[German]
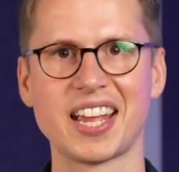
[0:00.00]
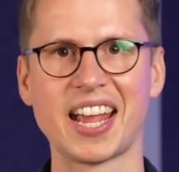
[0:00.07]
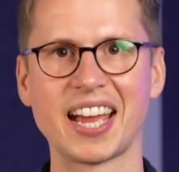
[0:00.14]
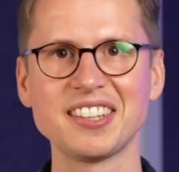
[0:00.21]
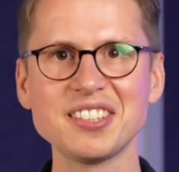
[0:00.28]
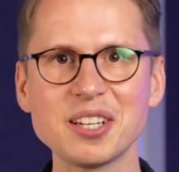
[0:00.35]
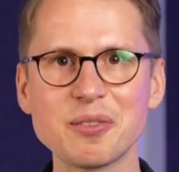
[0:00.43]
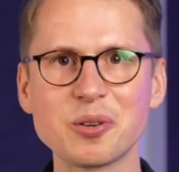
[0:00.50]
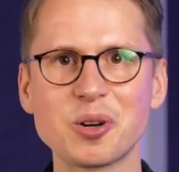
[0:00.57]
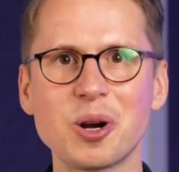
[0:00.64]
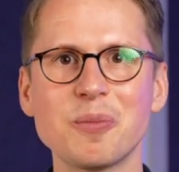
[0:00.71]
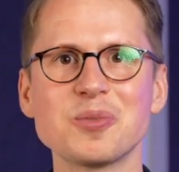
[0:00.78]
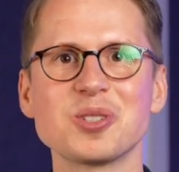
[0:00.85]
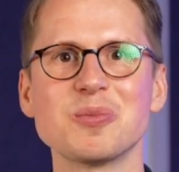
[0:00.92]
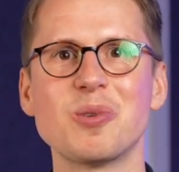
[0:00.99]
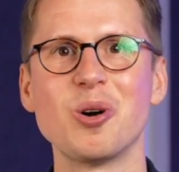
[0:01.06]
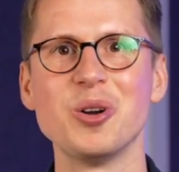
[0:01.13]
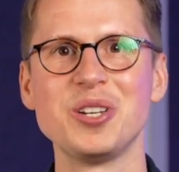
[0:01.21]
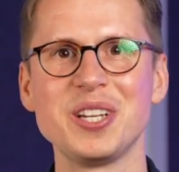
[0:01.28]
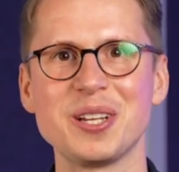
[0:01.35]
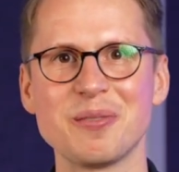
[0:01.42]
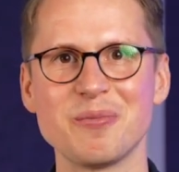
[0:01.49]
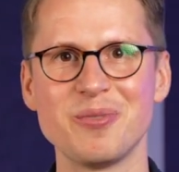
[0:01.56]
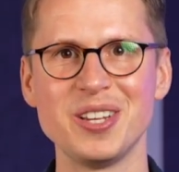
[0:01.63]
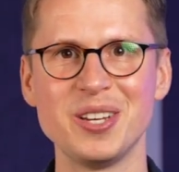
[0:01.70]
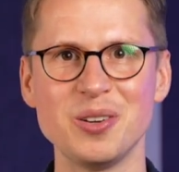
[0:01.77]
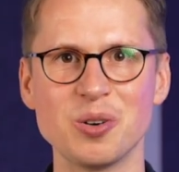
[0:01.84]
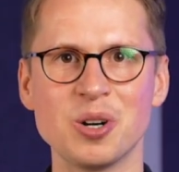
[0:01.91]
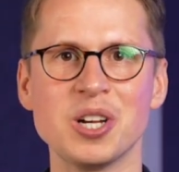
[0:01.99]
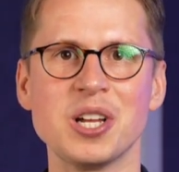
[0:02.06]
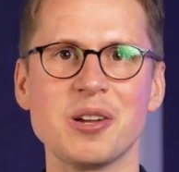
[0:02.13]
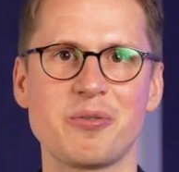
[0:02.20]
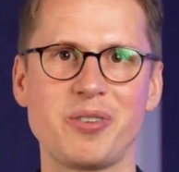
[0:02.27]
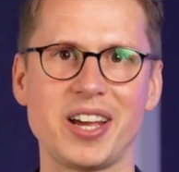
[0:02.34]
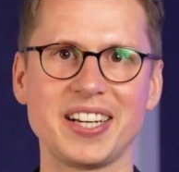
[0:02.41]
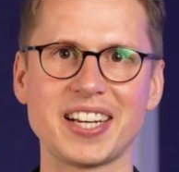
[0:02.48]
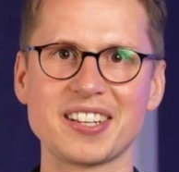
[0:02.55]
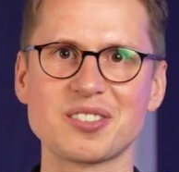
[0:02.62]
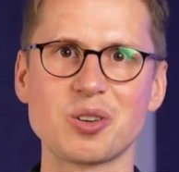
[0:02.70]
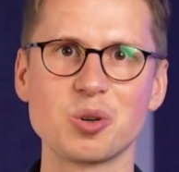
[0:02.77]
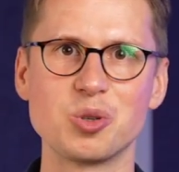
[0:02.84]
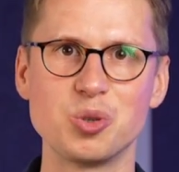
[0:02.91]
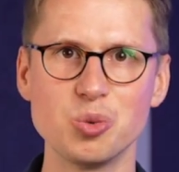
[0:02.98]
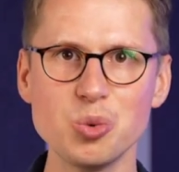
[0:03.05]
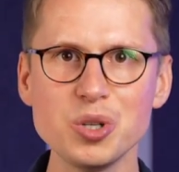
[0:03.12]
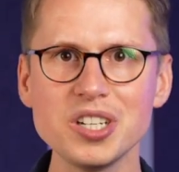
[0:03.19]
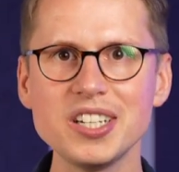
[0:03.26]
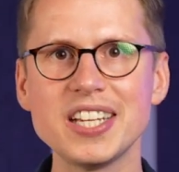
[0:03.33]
Herzlich willkommen zum heutigen Video. Vielleicht hast auch du die